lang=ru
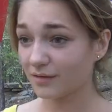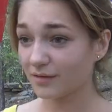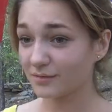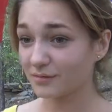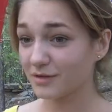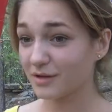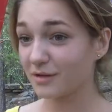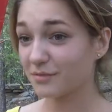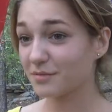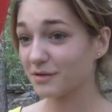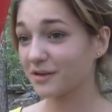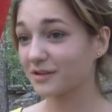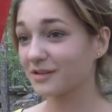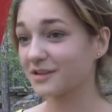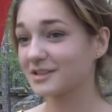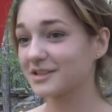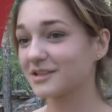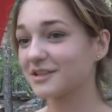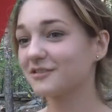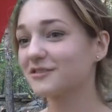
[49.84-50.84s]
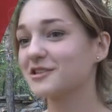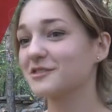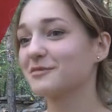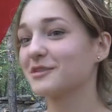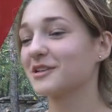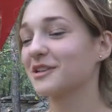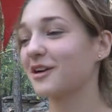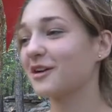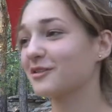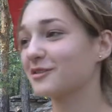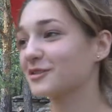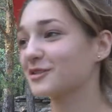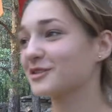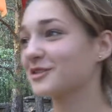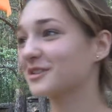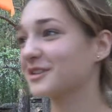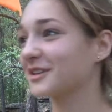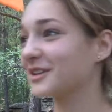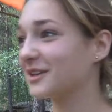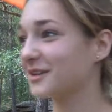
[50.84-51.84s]
Меня пригласили в
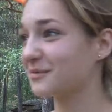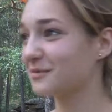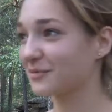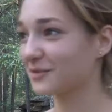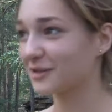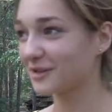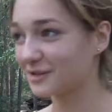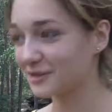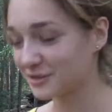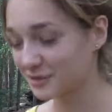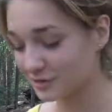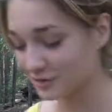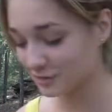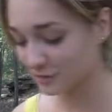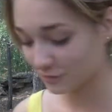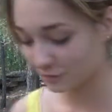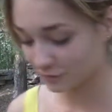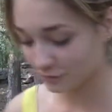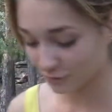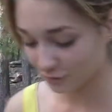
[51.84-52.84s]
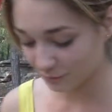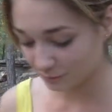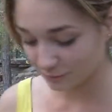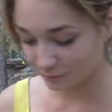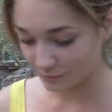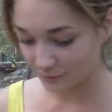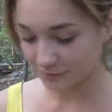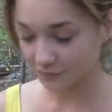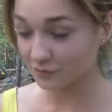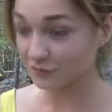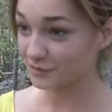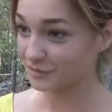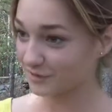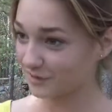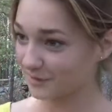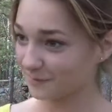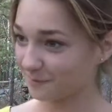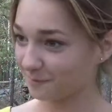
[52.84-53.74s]
Тимиртауский молодежный клуб «Друзья».